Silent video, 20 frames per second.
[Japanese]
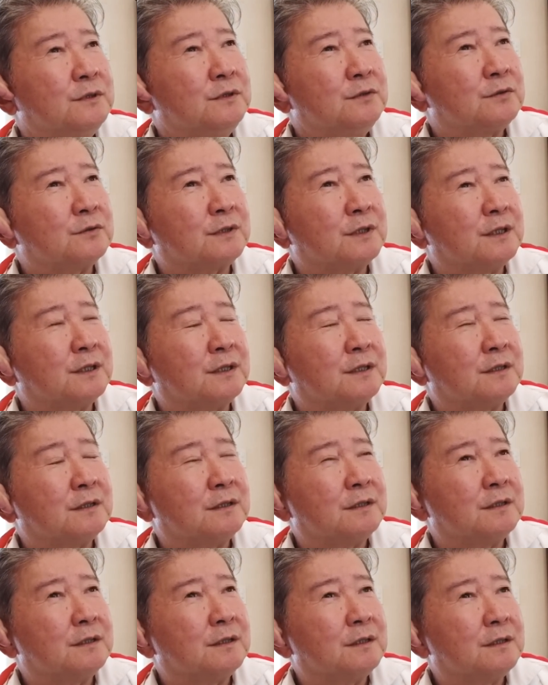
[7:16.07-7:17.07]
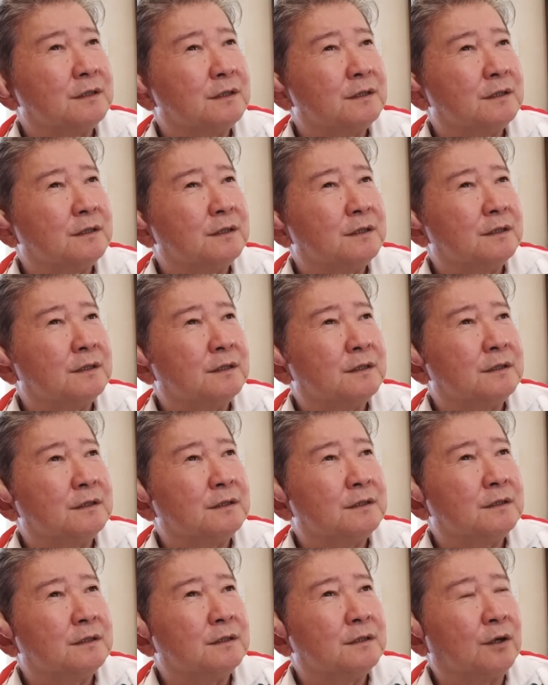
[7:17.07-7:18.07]
ので、
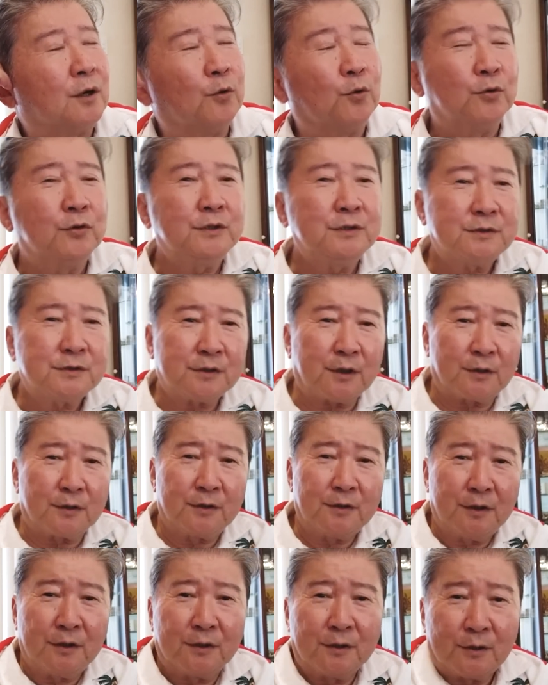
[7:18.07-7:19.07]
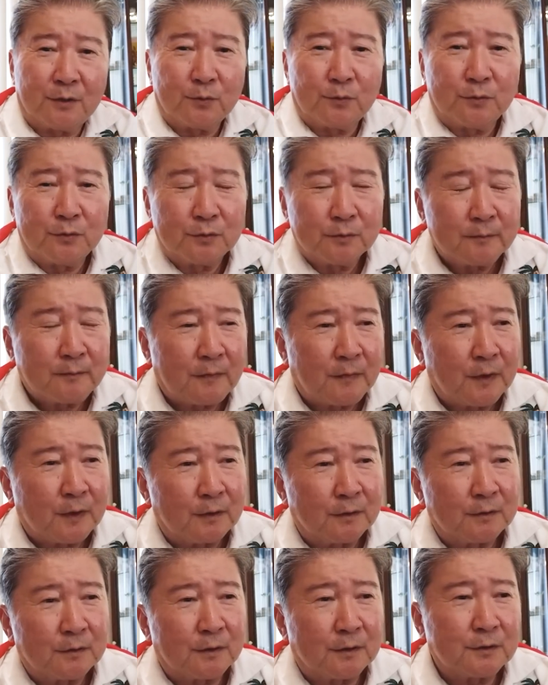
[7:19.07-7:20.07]
多いって言ったらね、
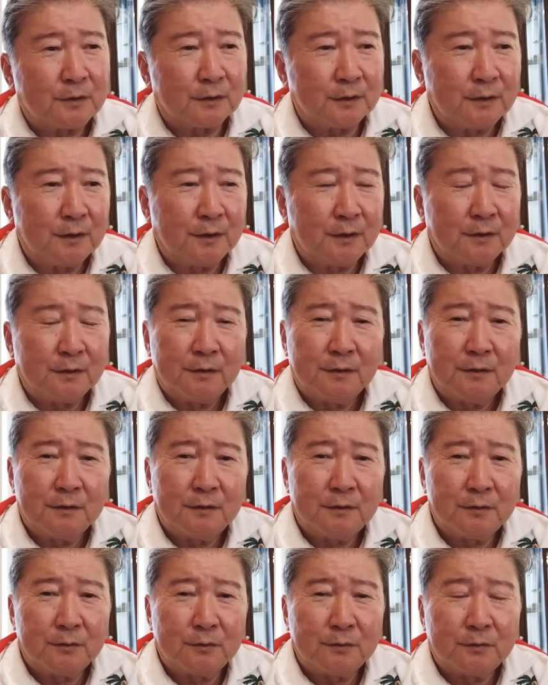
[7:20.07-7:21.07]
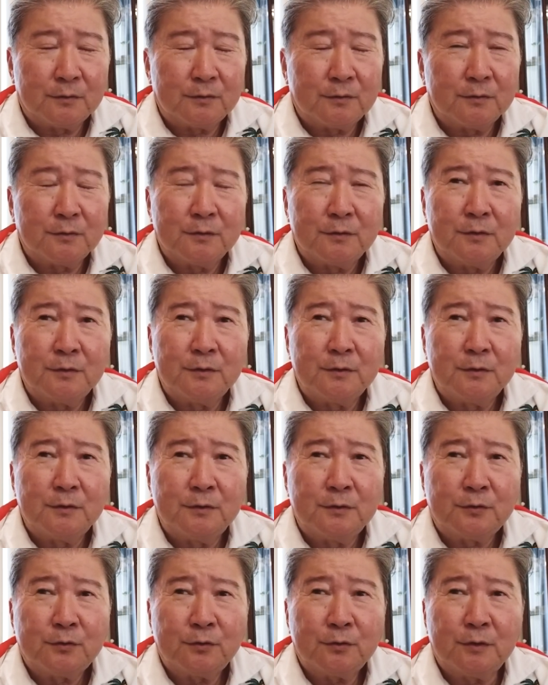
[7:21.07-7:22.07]
あれだね、一
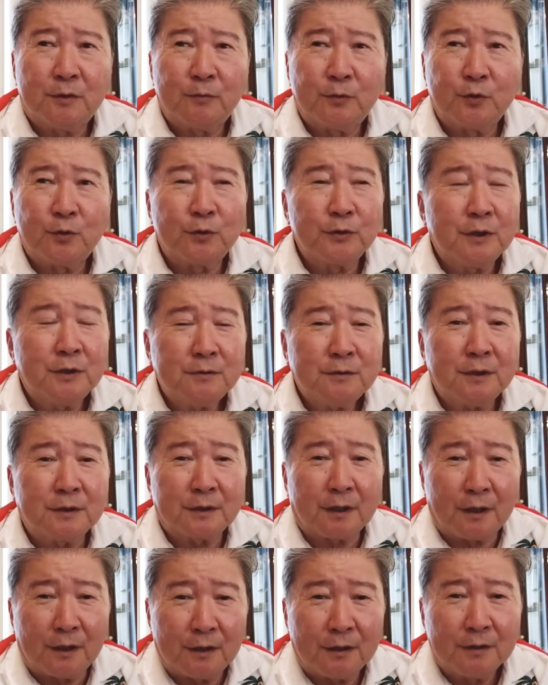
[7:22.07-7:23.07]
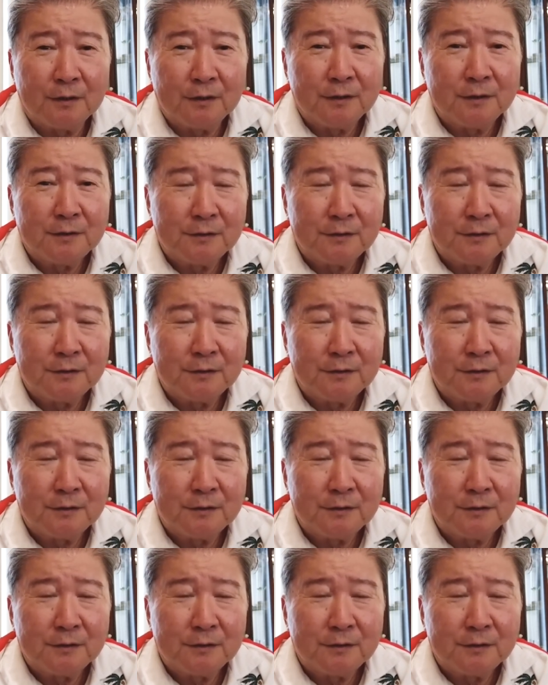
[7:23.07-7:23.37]
人はもう5年くらいいたか。